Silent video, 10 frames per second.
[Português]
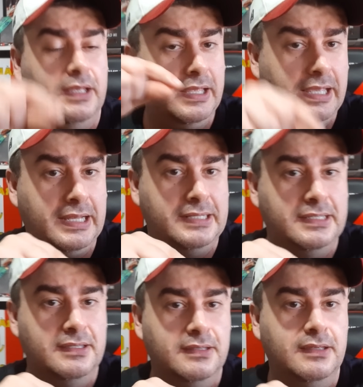
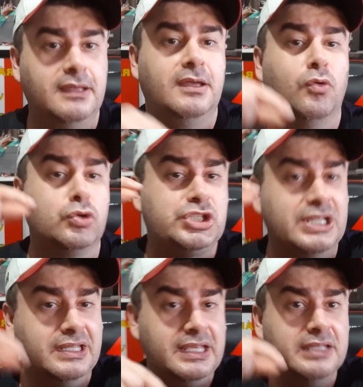ele
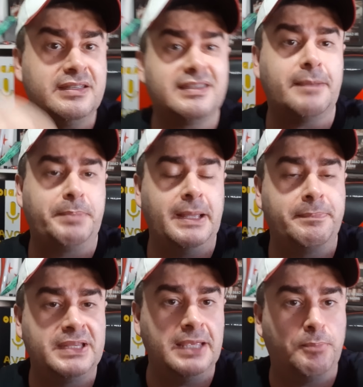utilize essa
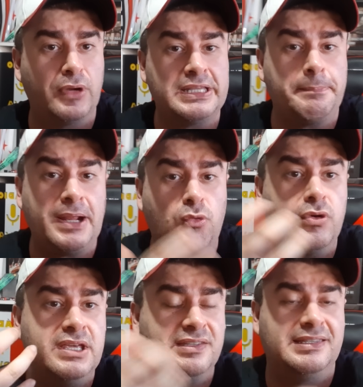pré-temporada para
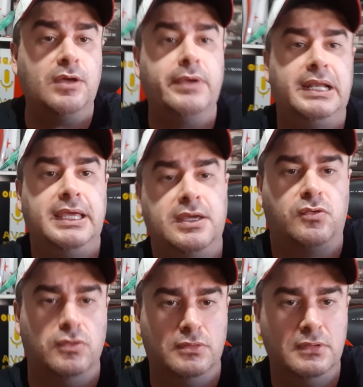conhecer o
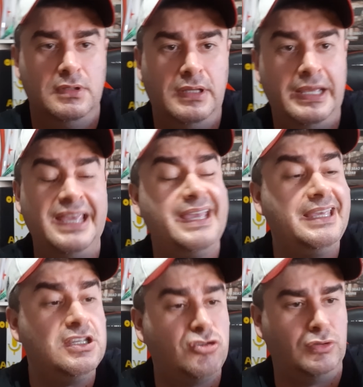elenco. É
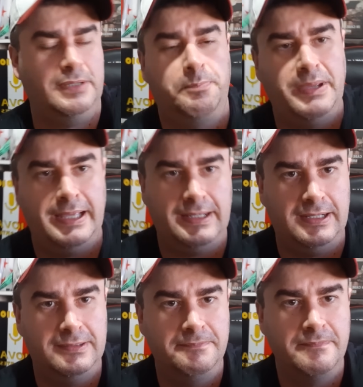isso que
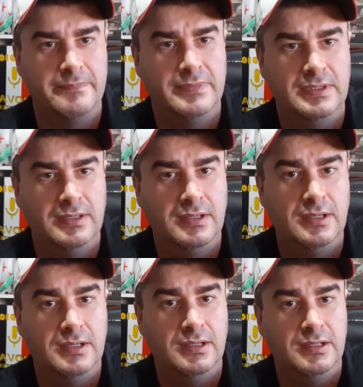pega.
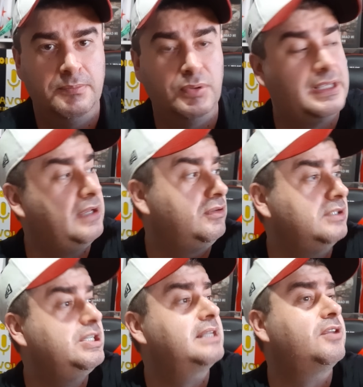Porque não
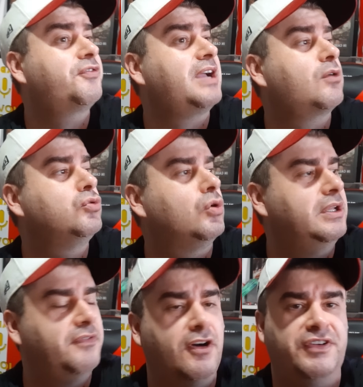adianta ficar com o
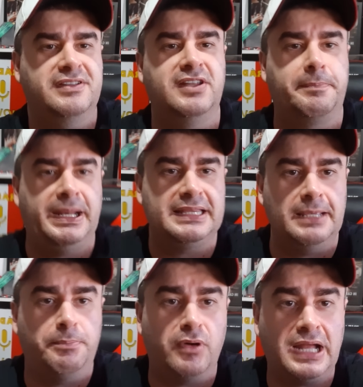Dorival fazendo a
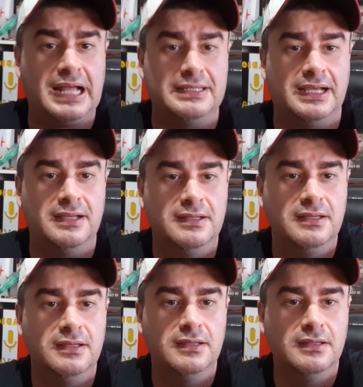pré-temporada
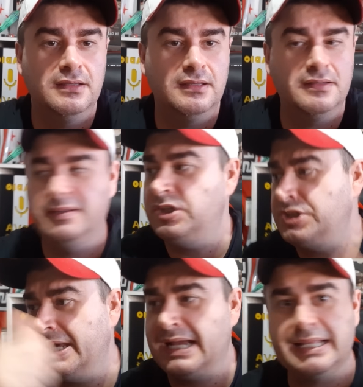se
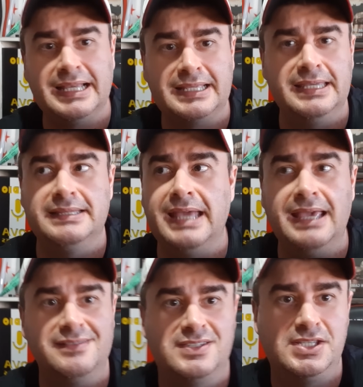chegar daqui
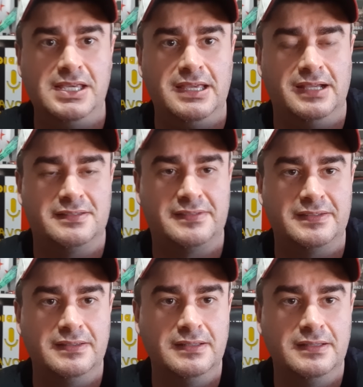10 dias